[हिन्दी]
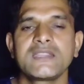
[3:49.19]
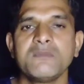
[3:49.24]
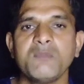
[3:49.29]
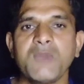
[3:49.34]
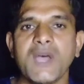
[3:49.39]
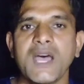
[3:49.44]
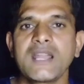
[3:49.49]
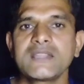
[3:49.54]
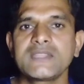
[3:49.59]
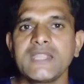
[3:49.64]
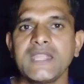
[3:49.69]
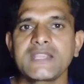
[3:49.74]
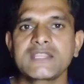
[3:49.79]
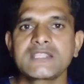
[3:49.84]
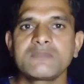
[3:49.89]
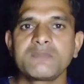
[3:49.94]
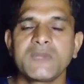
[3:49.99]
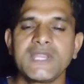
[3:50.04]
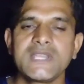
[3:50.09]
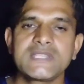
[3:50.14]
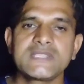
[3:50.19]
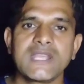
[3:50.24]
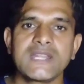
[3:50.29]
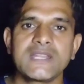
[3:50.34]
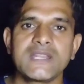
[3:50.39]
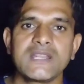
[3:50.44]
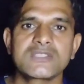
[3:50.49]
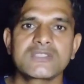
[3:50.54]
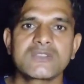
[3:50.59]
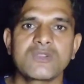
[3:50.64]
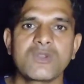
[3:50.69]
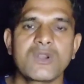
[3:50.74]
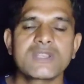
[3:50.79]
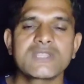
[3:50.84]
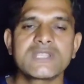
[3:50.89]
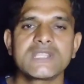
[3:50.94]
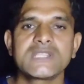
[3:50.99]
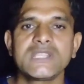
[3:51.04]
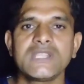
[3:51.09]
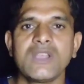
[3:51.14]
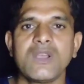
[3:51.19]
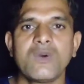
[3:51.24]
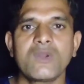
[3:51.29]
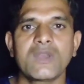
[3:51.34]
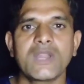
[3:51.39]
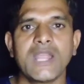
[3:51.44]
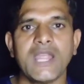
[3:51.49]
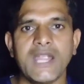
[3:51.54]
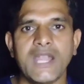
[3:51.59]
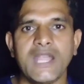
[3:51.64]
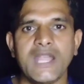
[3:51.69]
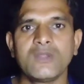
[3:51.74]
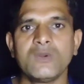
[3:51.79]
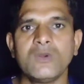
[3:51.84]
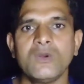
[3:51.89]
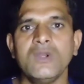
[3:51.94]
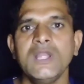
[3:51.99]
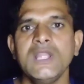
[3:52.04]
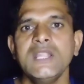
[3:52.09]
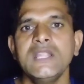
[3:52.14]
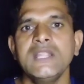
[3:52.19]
कि भारत एक्सप्रेस चैनल स्लॉट जीते और ऐड हो